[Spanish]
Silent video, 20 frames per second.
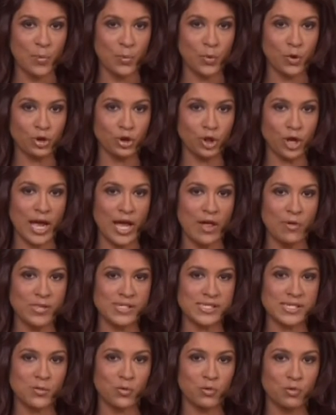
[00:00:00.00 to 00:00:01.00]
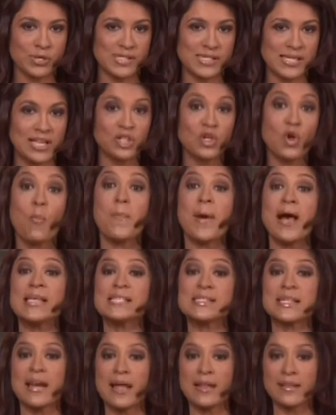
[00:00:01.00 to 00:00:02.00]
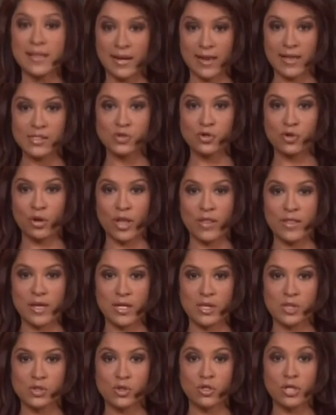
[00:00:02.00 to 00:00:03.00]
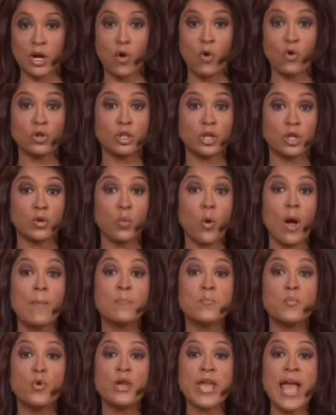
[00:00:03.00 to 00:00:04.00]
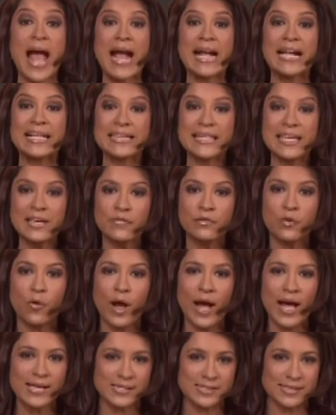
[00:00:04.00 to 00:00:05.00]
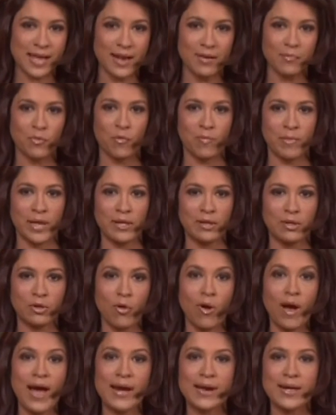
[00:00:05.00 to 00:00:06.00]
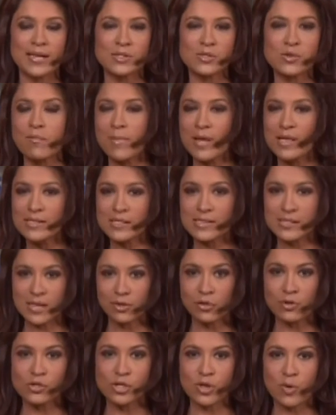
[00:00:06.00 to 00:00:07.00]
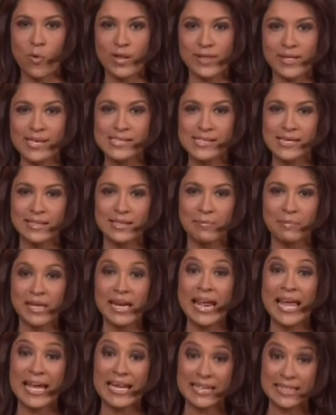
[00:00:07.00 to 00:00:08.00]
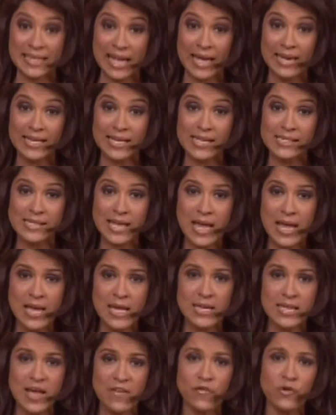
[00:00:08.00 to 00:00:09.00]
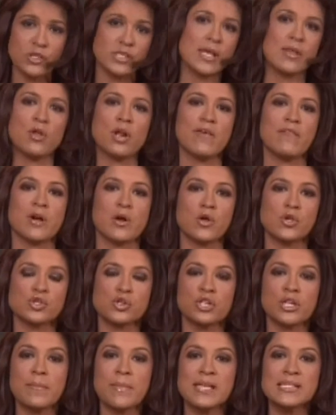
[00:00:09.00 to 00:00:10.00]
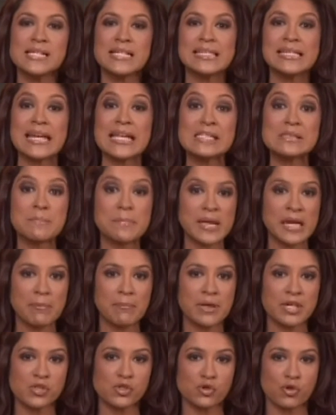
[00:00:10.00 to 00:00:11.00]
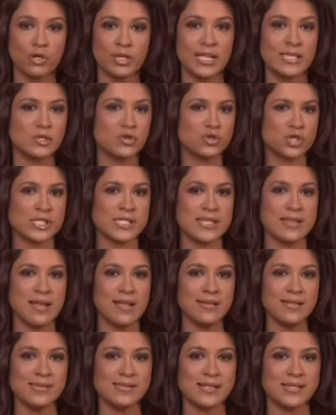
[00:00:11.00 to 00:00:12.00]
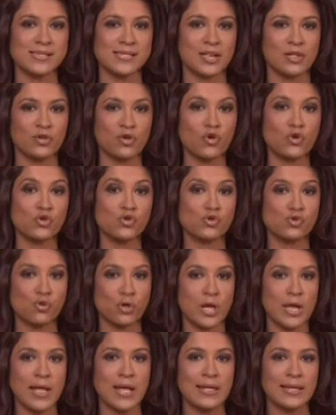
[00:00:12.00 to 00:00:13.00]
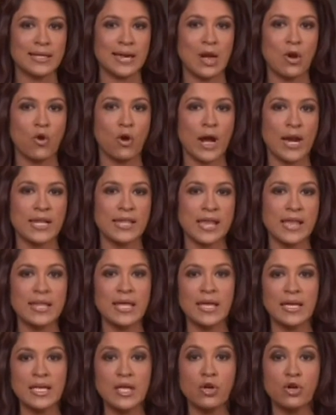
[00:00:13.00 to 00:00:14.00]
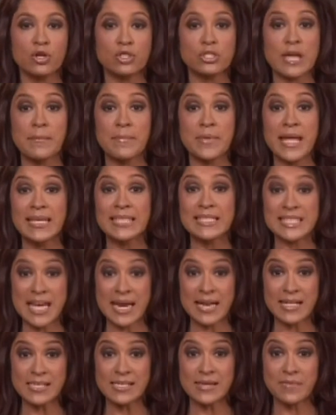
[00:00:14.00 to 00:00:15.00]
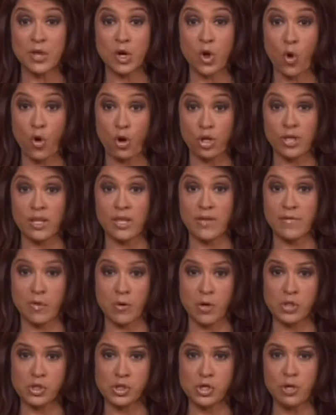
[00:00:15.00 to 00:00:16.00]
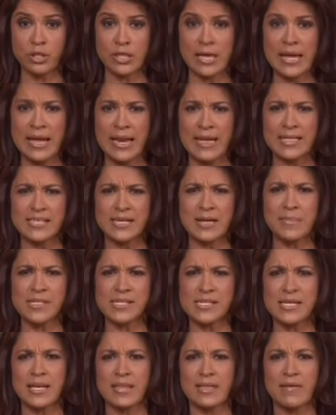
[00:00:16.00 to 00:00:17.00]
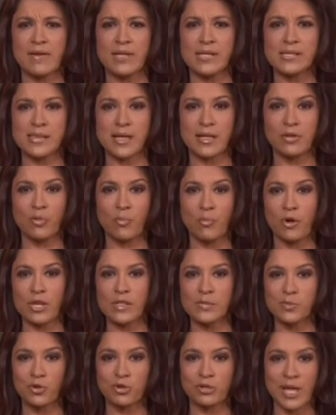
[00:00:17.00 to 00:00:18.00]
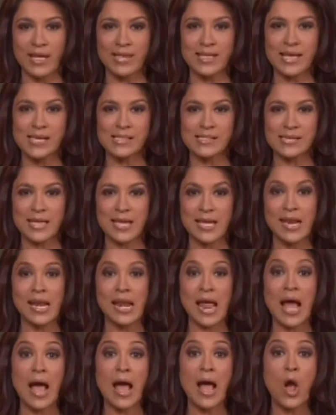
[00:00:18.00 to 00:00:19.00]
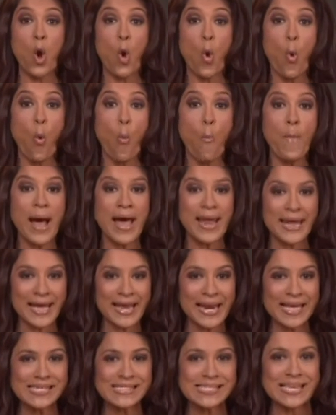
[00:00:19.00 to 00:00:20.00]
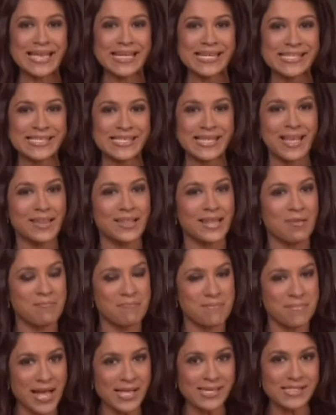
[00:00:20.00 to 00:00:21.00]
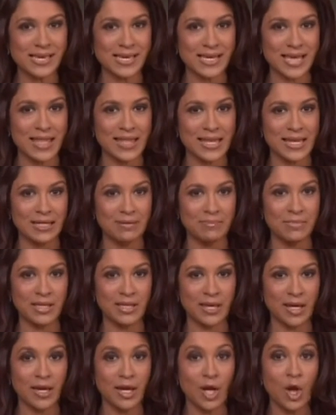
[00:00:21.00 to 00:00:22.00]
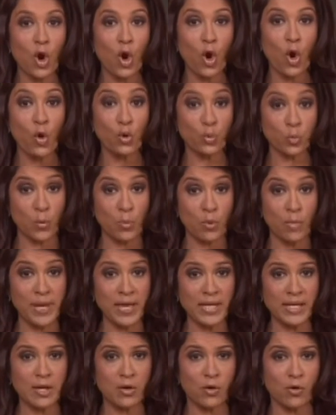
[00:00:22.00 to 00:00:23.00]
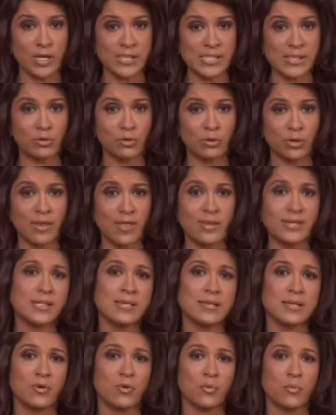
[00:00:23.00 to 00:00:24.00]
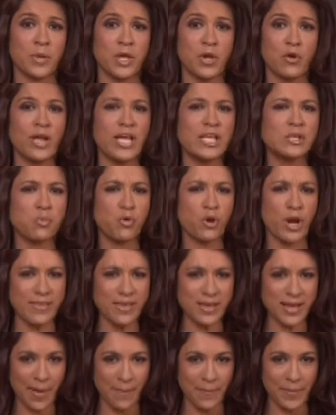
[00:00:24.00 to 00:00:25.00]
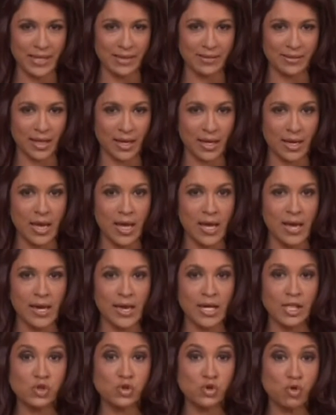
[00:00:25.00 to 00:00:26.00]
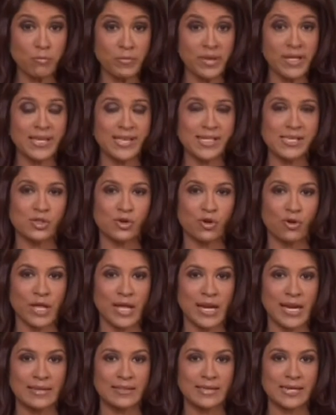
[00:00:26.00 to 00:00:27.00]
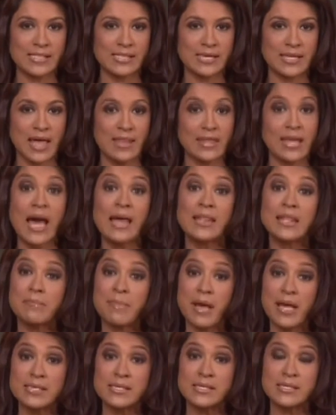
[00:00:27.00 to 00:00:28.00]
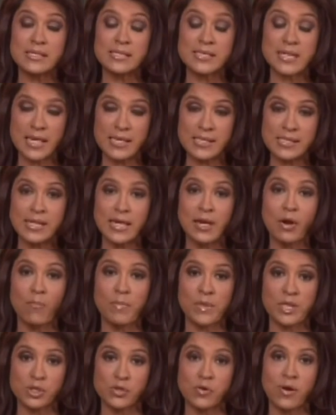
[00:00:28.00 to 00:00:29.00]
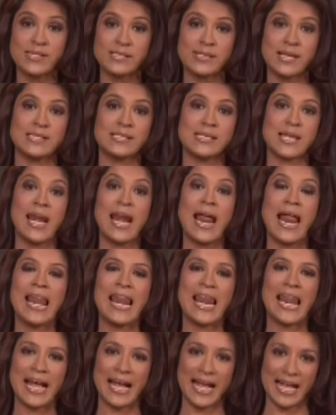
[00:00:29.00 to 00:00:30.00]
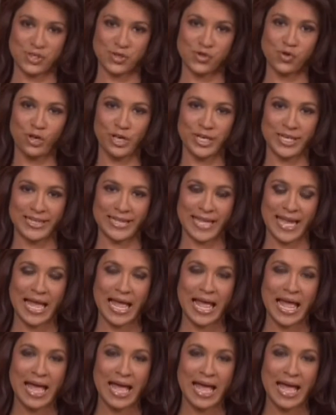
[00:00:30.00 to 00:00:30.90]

Por otro lado, el segundo incendio más grande en la historia de Arizona continúa muy activo. Hasta el momento arrasó más de 157 mil hectáreas y ha forzado la evacuación de más de 3 mil personas. Los residentes del sector sur de la localidad de Igor también ya recibieron orden de evacuación. Las llamas siguen avanzando por las montañas y la humarera se extiende más allá del límite con Nuevo México. Las autoridades interrumpieron esporádicamente el suministro de electricidad. Además, ya se comenzó a escasear la gasolina.